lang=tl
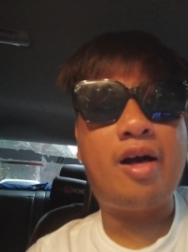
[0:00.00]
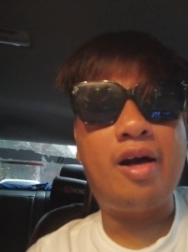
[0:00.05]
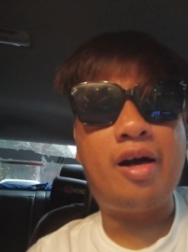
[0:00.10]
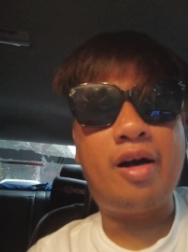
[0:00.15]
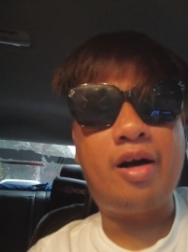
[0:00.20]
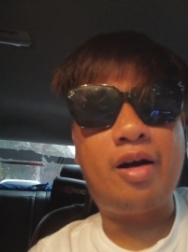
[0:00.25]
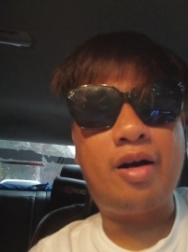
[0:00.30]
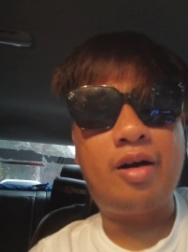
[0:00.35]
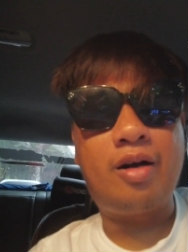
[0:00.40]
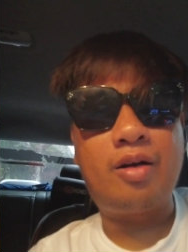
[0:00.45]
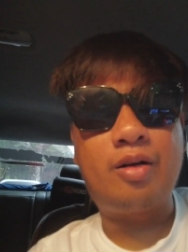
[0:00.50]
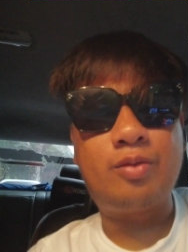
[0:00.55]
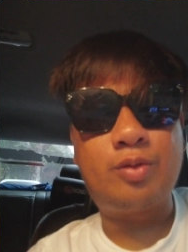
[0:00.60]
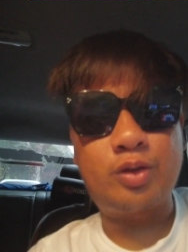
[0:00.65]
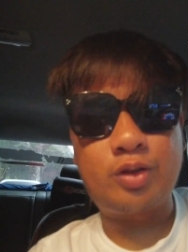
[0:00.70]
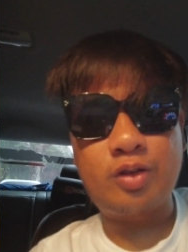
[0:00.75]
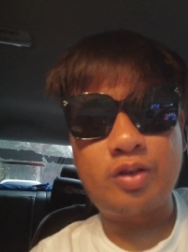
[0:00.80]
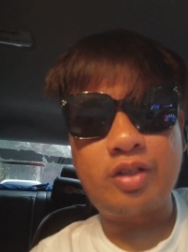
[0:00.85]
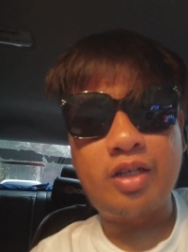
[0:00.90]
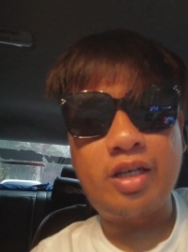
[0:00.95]
uh,
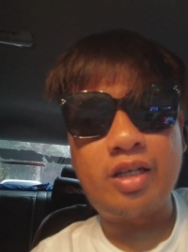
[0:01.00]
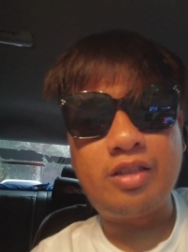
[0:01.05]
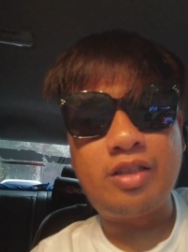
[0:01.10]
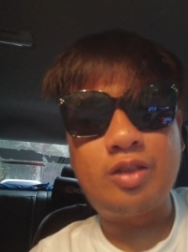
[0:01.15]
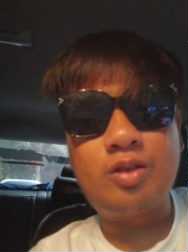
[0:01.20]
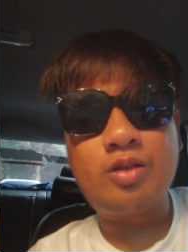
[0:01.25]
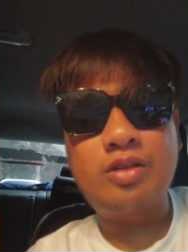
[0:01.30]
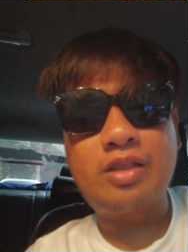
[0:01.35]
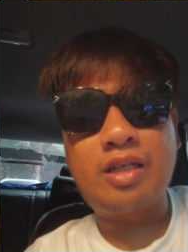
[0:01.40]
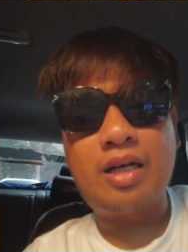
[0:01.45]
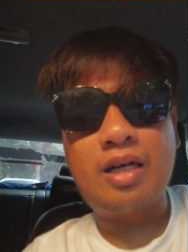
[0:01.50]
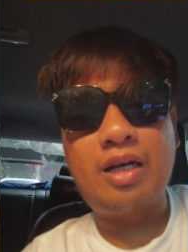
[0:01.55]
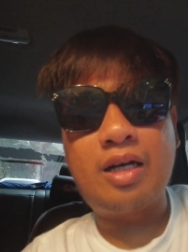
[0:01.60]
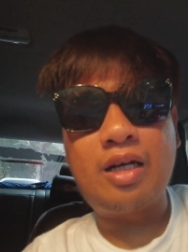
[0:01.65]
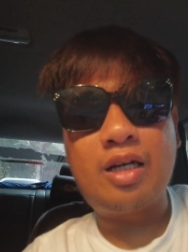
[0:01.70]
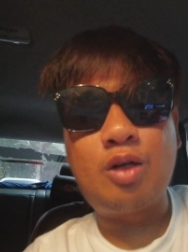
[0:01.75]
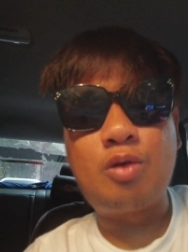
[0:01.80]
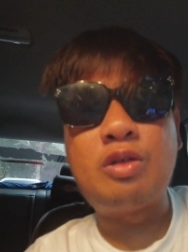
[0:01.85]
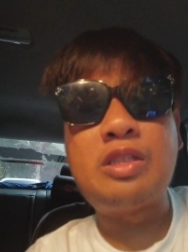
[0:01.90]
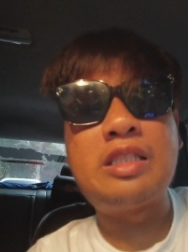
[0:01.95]
for today dito
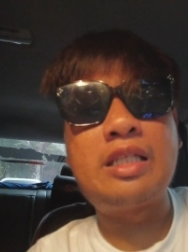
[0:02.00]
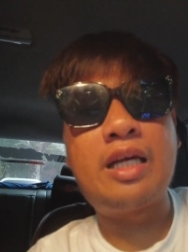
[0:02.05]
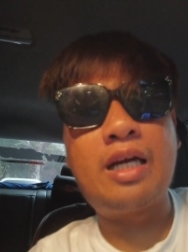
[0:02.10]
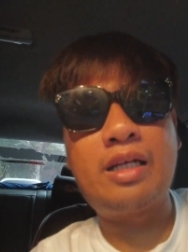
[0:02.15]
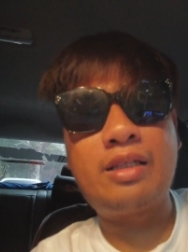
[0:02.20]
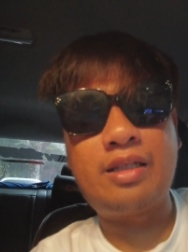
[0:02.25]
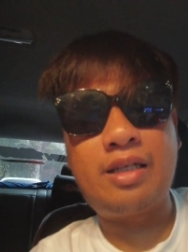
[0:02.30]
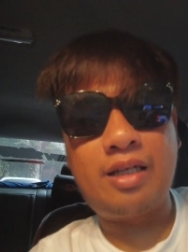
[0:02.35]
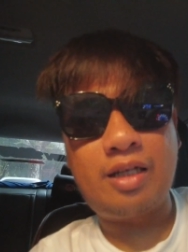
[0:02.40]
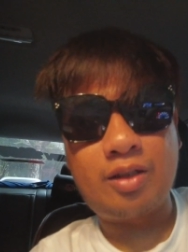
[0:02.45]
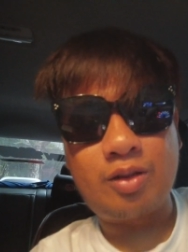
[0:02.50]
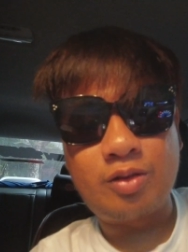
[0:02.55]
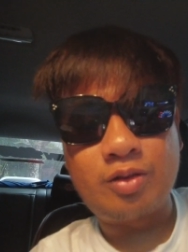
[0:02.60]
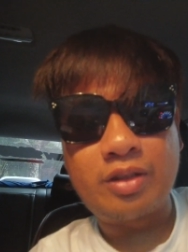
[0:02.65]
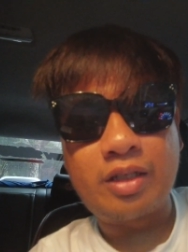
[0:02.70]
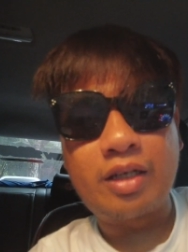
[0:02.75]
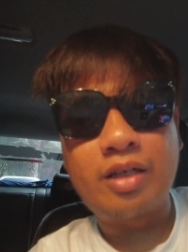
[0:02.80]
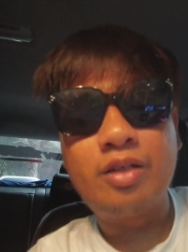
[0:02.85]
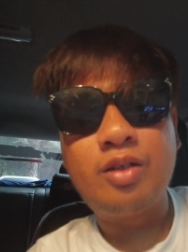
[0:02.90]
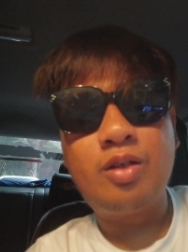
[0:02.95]
sa Louisiana,
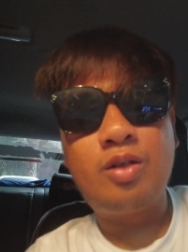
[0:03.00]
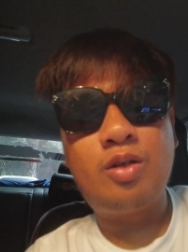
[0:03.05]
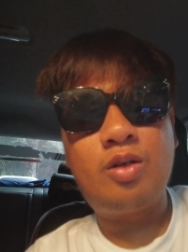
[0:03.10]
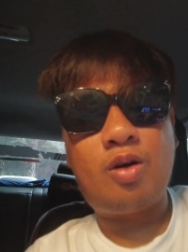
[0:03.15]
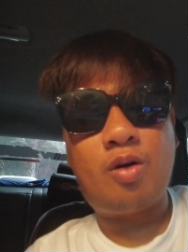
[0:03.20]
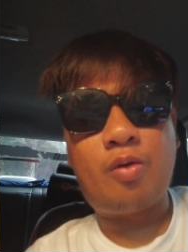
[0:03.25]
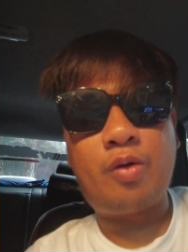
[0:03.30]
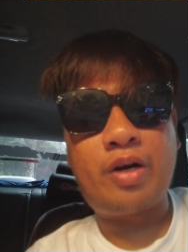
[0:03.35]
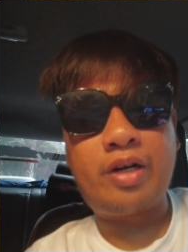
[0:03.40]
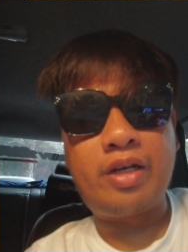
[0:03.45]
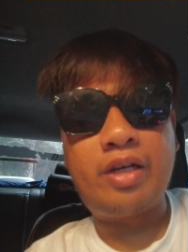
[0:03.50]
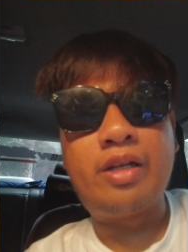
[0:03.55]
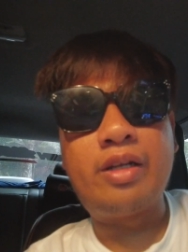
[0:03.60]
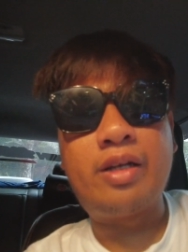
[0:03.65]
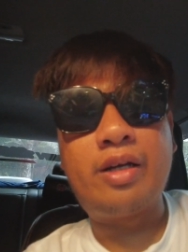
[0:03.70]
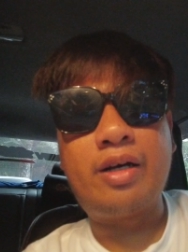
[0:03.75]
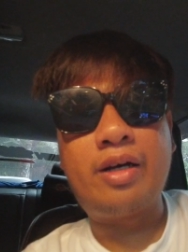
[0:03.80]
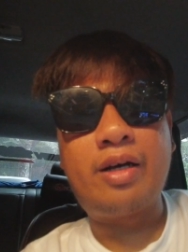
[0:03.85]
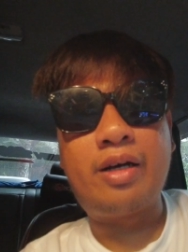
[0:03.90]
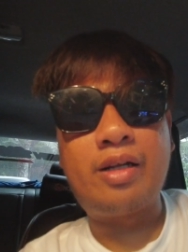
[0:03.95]
Laguna wherein
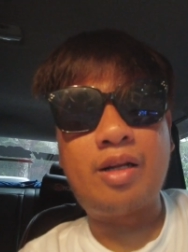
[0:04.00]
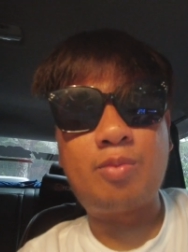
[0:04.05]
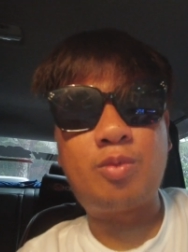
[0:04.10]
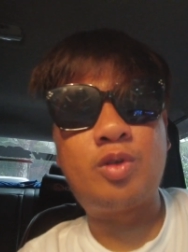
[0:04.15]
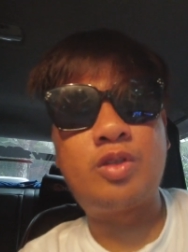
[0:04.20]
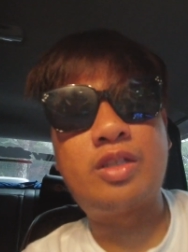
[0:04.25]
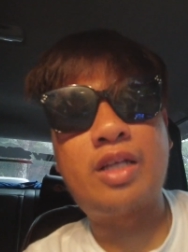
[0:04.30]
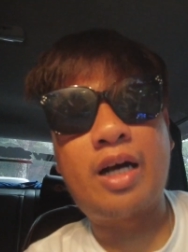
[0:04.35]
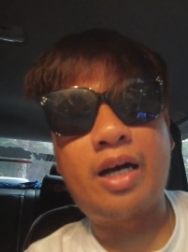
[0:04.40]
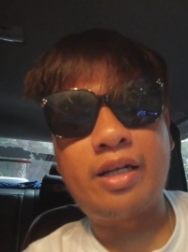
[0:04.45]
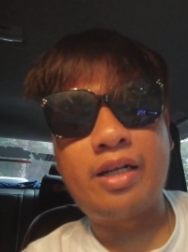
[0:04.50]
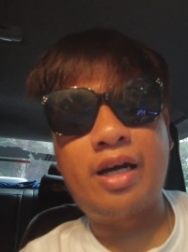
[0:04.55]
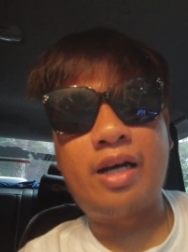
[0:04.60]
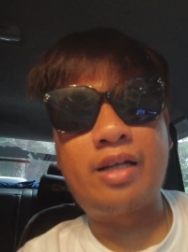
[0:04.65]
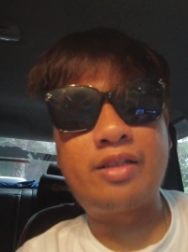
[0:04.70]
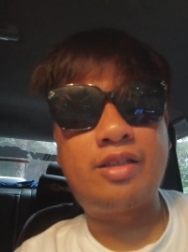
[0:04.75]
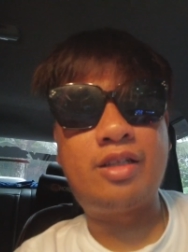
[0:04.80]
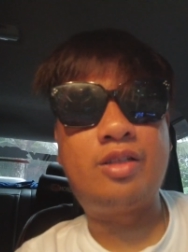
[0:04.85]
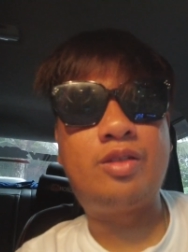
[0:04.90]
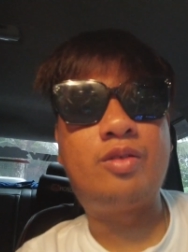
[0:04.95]
uh, napuntahan
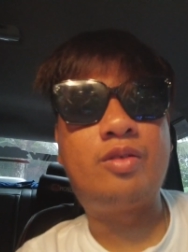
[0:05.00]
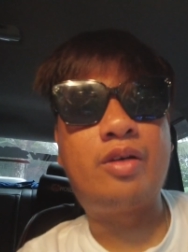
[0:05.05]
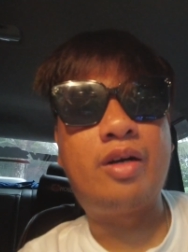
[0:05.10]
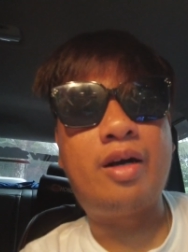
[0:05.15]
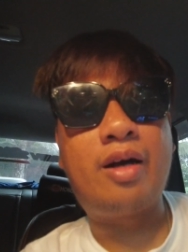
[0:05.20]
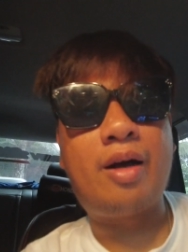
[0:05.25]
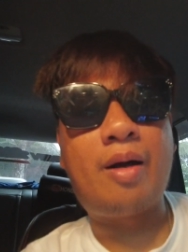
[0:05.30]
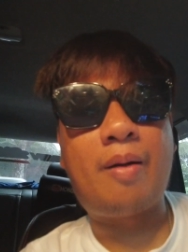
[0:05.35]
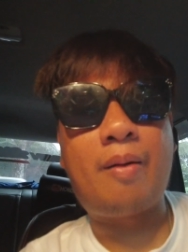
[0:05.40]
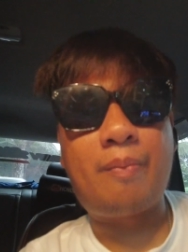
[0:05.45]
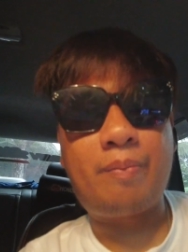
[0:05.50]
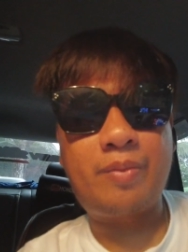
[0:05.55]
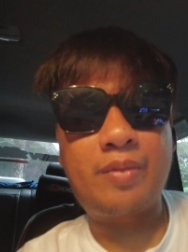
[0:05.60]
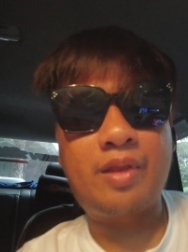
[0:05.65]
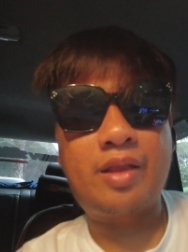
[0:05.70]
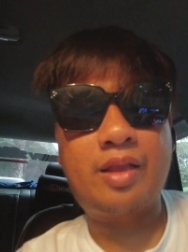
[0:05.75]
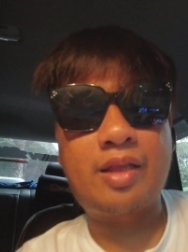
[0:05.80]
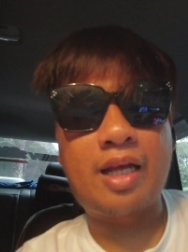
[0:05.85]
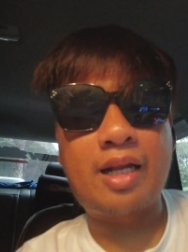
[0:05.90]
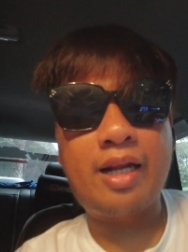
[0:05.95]
natin yung uh,
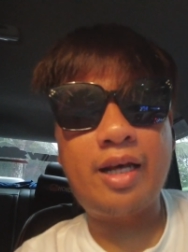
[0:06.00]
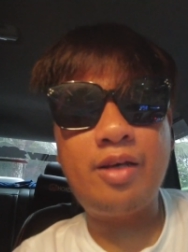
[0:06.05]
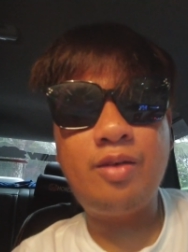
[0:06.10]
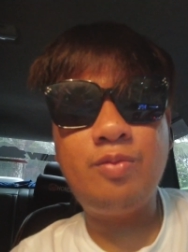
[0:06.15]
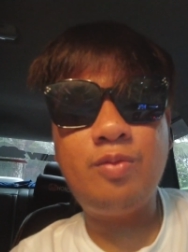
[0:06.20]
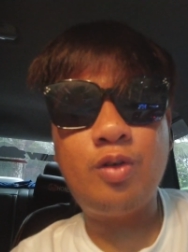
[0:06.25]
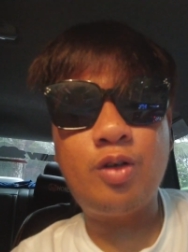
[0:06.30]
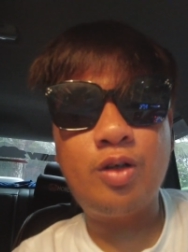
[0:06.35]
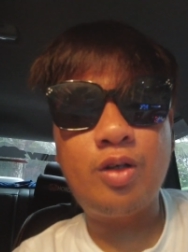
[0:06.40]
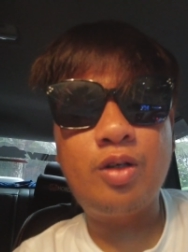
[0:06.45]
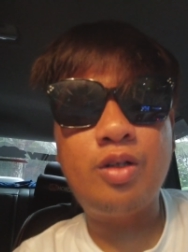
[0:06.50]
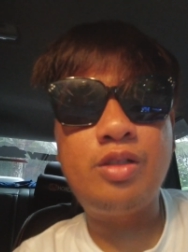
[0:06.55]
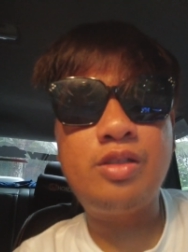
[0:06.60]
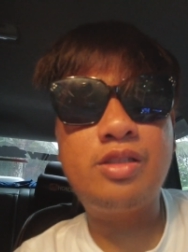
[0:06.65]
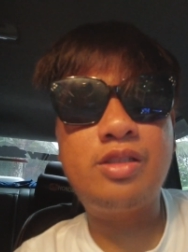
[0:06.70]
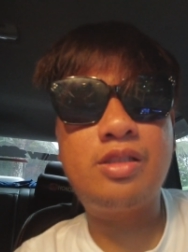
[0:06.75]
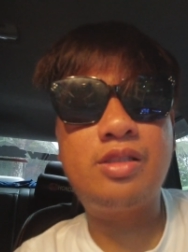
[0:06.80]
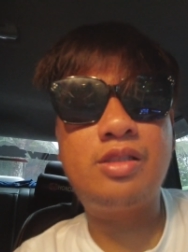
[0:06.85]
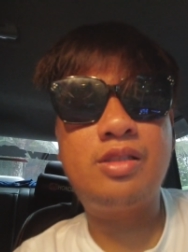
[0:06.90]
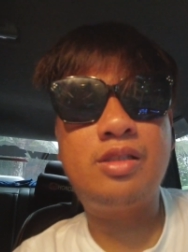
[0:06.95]
Talay
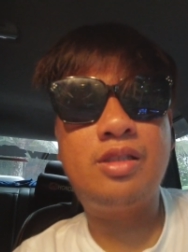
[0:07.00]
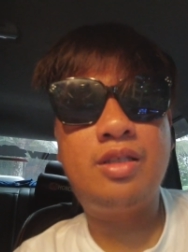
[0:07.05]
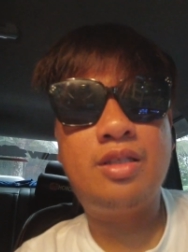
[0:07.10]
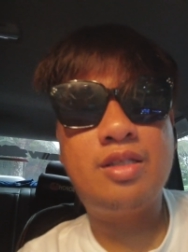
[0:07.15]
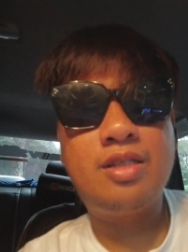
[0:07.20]
Falls,